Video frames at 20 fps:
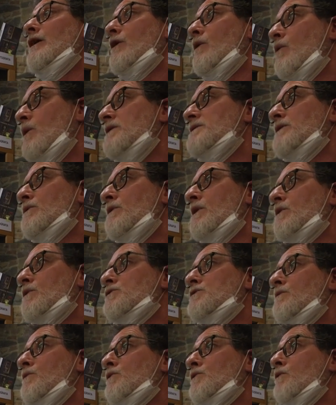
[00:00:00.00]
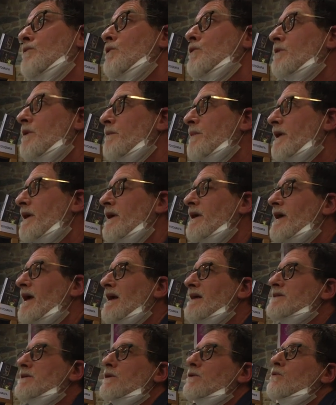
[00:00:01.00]
Questa è una cosa molto brutta perché in
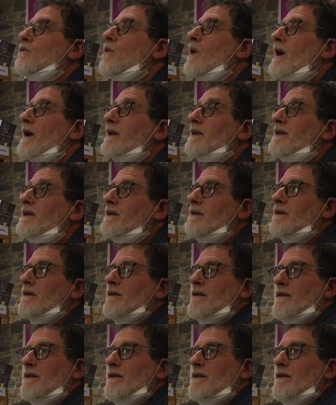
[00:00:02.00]
casa tu hai